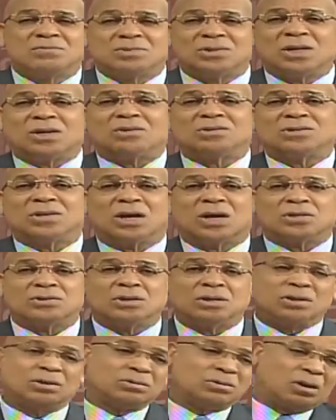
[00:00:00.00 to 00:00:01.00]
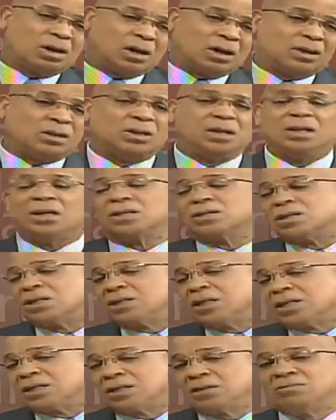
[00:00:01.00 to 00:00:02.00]
muchas cosas que hacer y entonces aquí tiene que
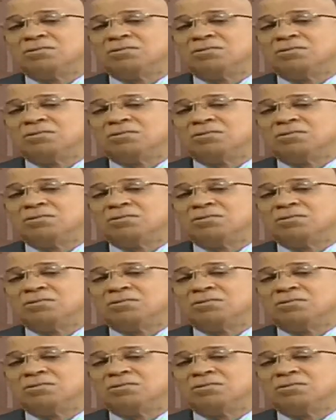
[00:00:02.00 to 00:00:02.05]
sentarse